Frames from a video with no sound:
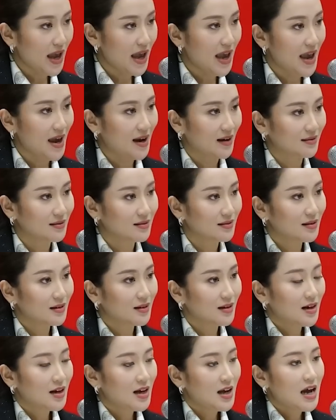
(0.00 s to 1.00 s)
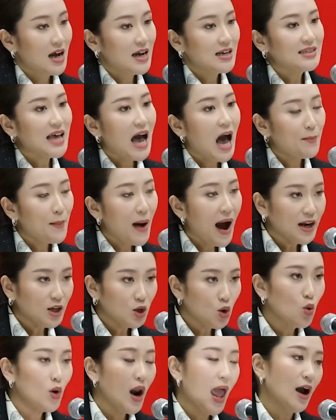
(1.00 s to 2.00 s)
วเองสามารถ
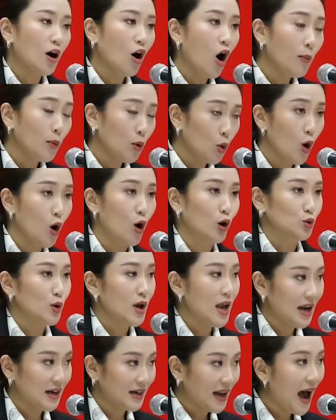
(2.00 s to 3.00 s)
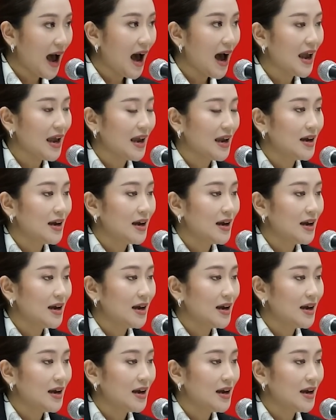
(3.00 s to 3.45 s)
ดูแลครอบครัวของตัวเองได้